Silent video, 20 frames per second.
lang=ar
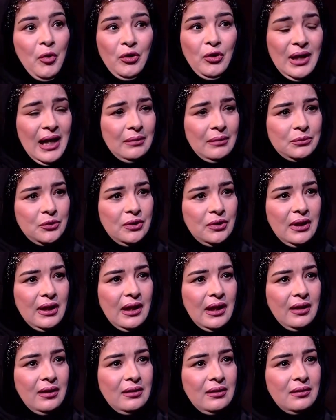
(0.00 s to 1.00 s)
الحمد
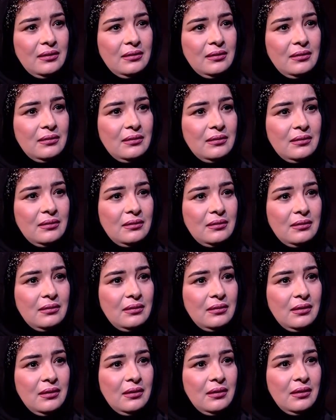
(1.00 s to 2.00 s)
لله بس
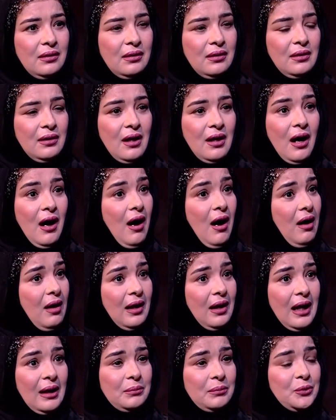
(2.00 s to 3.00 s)
كده آه
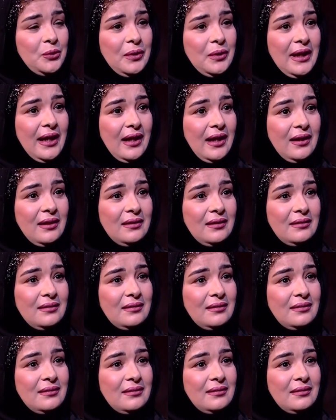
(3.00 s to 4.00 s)
الحمد لله
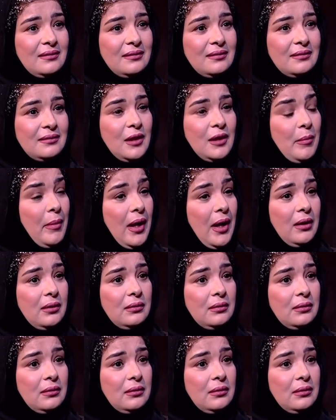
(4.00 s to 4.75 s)
طبعا